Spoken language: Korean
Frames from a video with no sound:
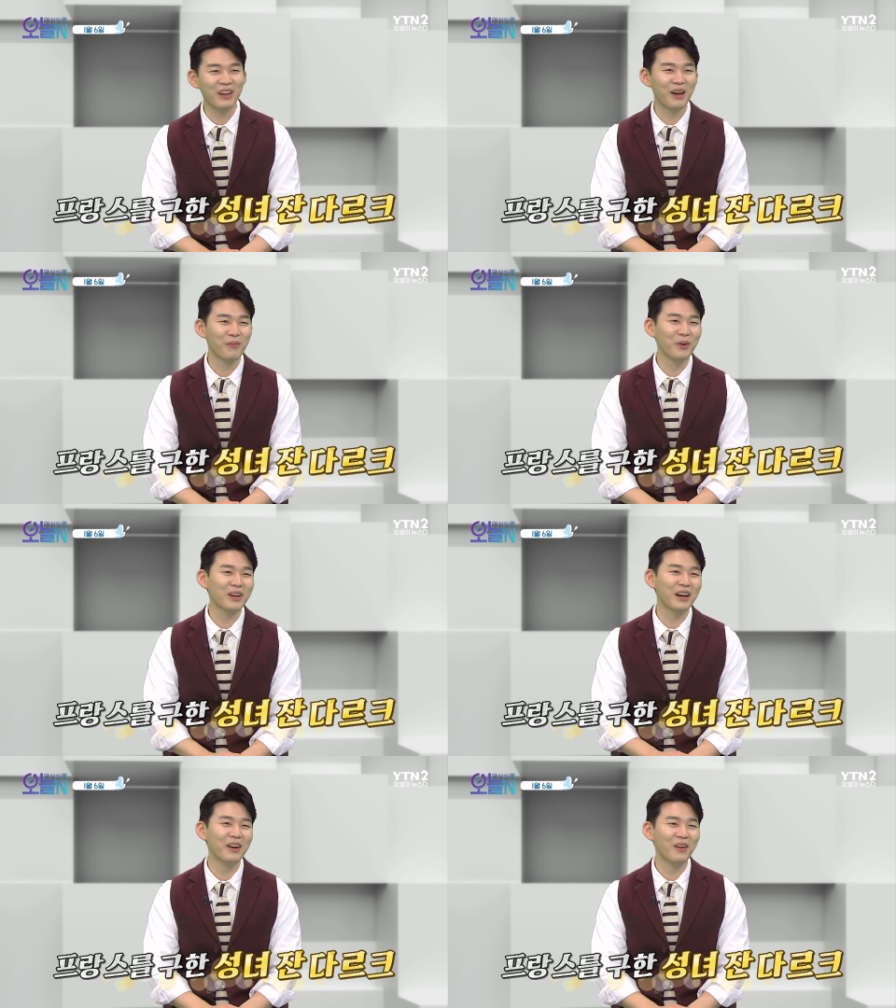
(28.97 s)
음, 예, 네.
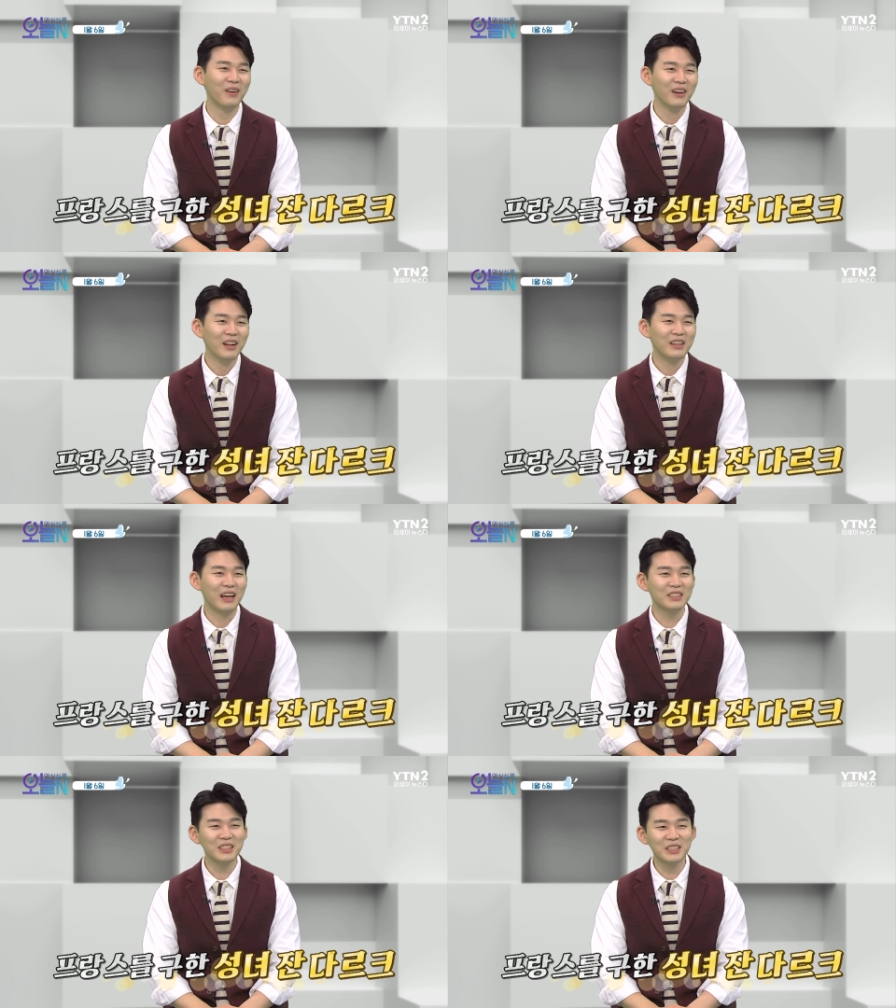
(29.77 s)
보니까요.
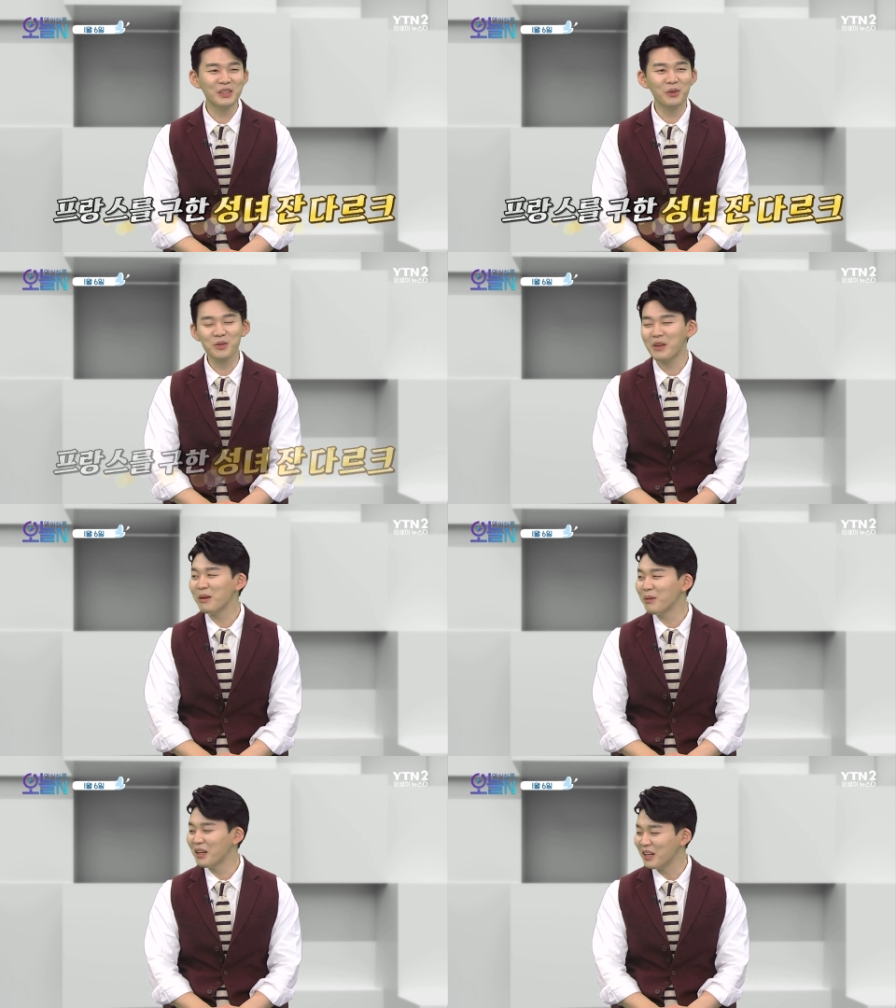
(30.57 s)
예진 씨도 좀
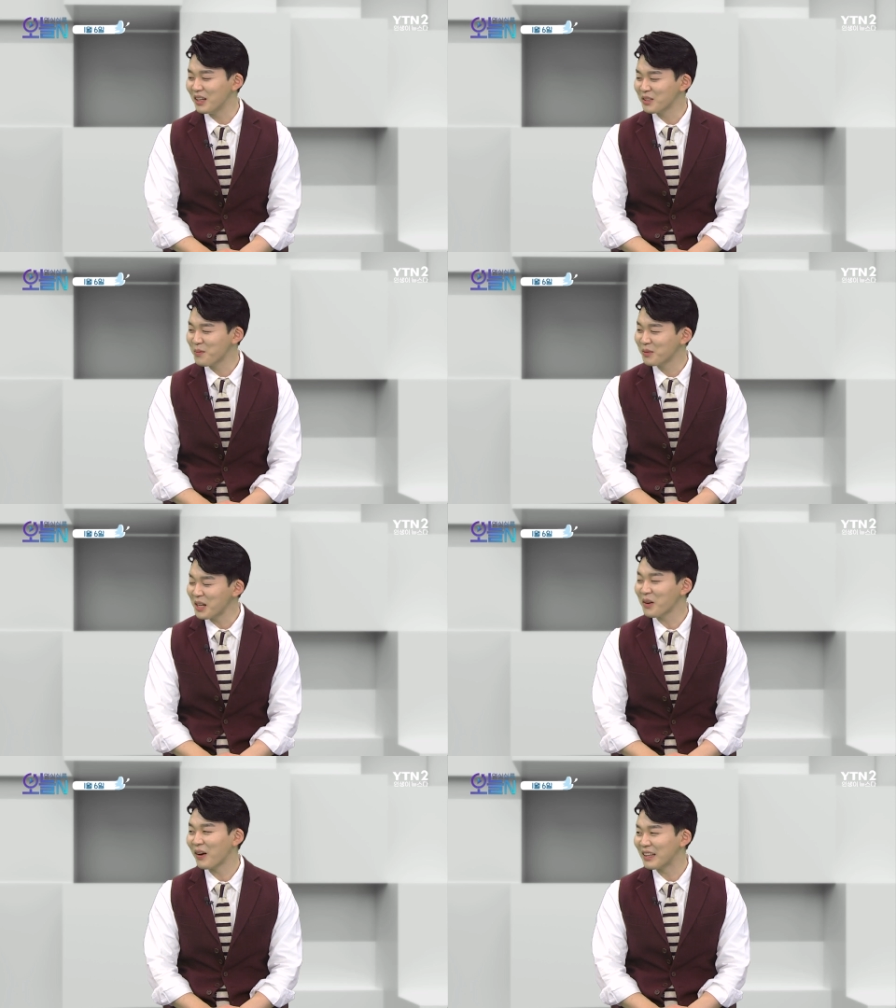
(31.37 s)
힘이 좀
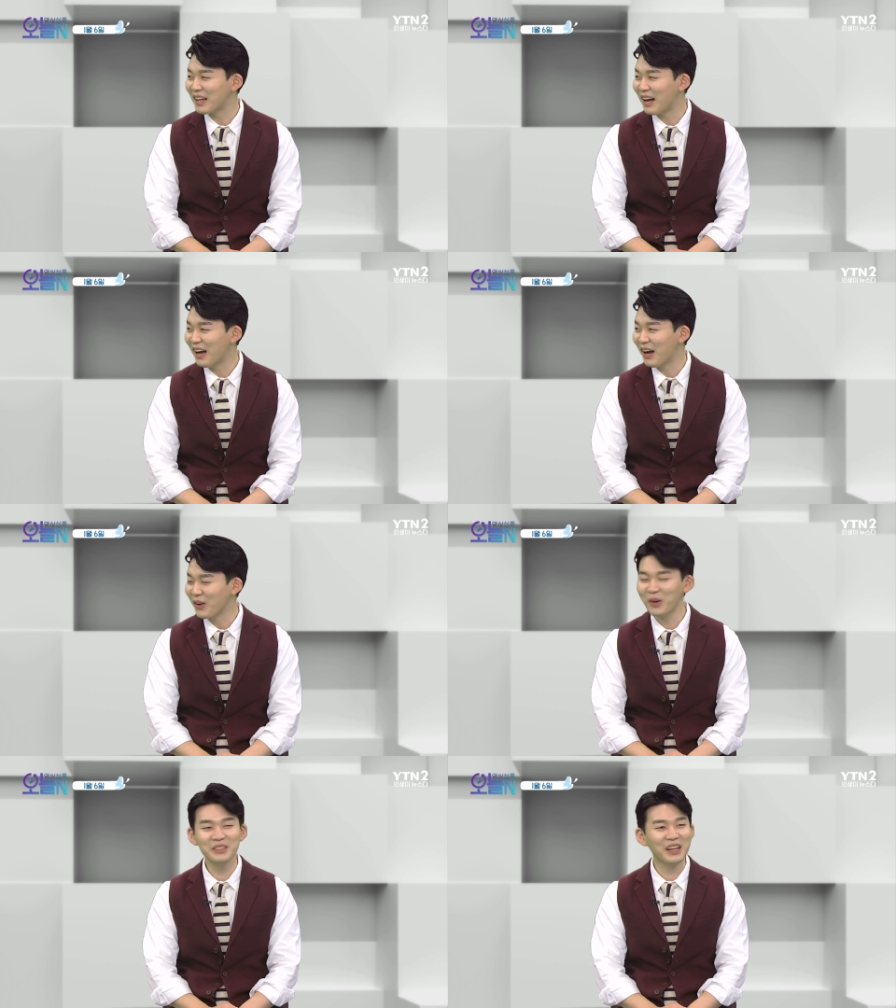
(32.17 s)
셀 것 같다.
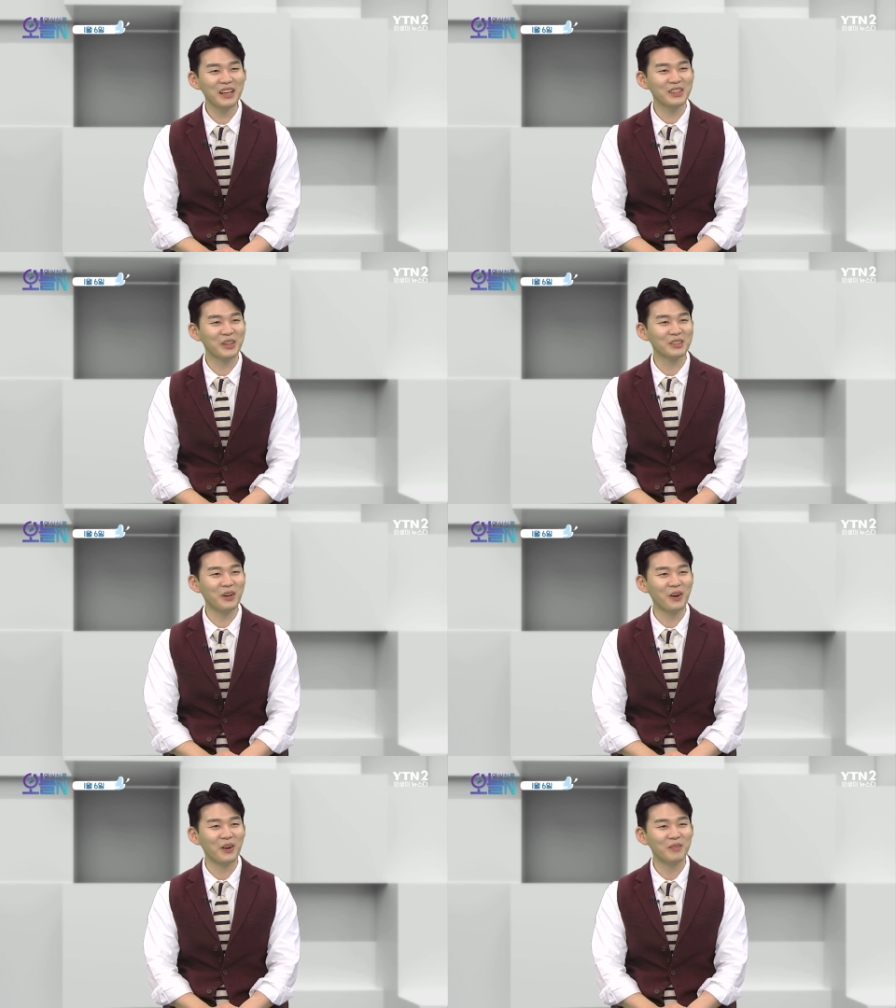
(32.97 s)
이런 생각이
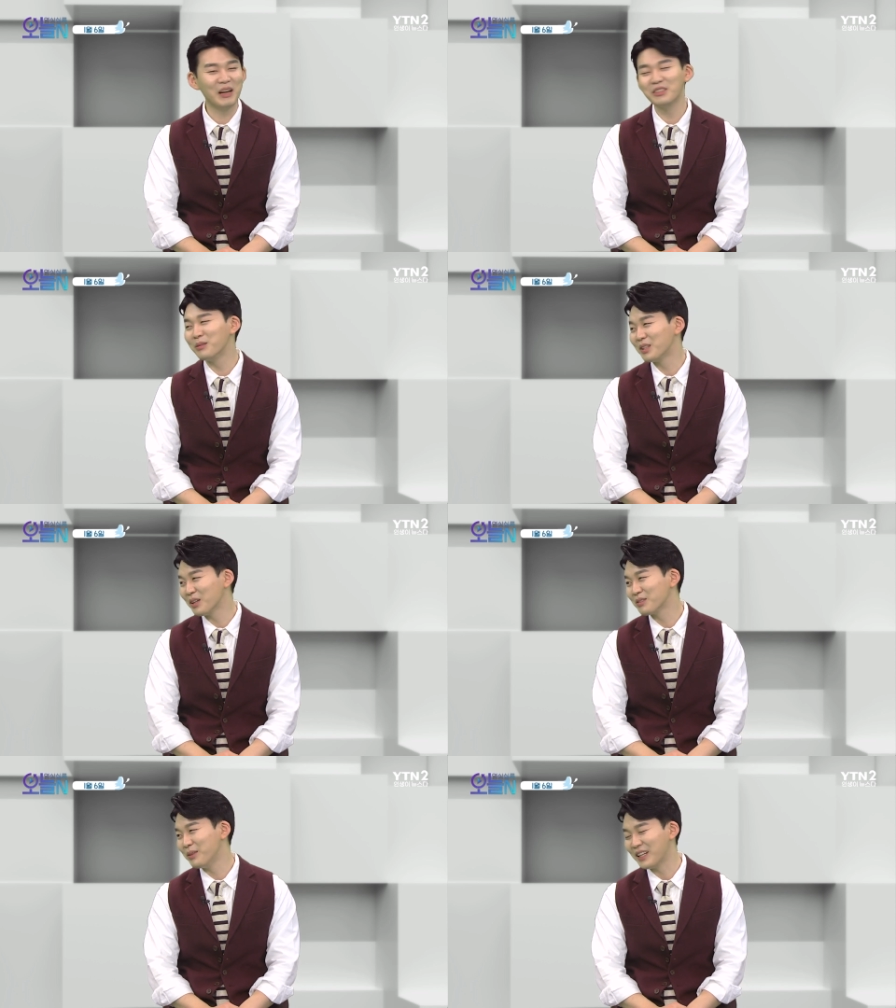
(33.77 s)
들어서 말씀을 네.
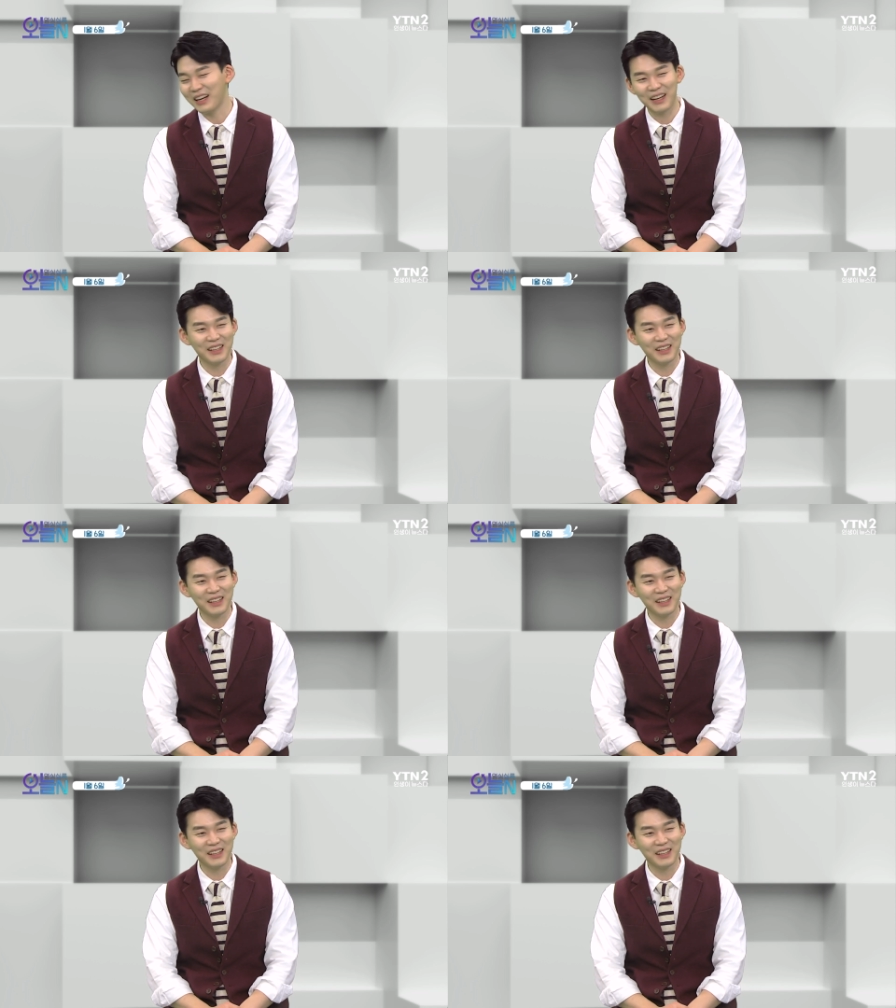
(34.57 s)
드렸습니다.